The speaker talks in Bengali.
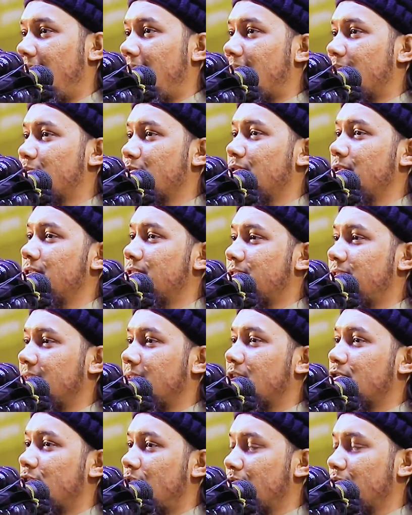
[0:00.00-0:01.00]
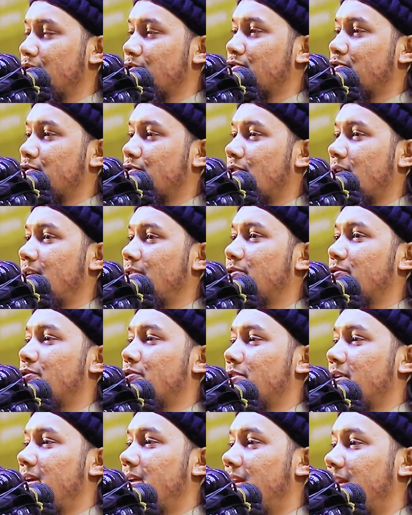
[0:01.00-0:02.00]
একজন স্ত্রীকে সন্তুষ্ট করাই তো
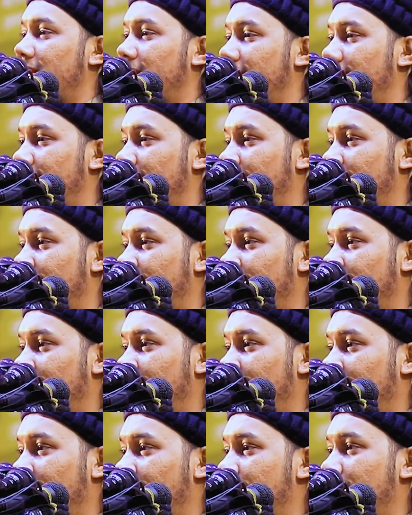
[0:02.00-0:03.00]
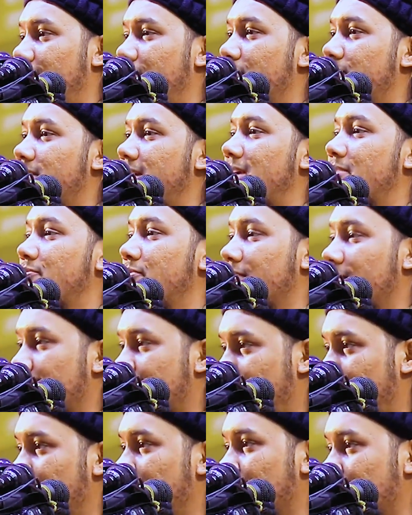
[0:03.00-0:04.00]
কঠিন আর মানুষ
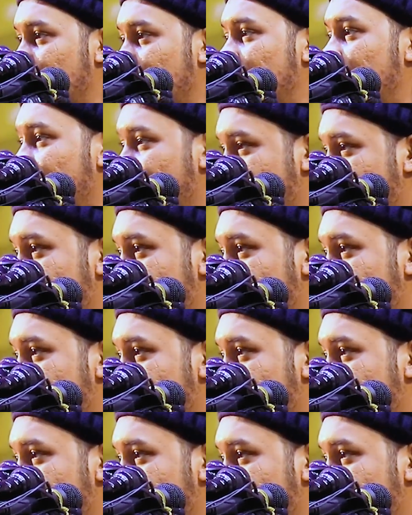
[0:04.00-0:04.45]
চারজনকে সন্তুষ্ট করতে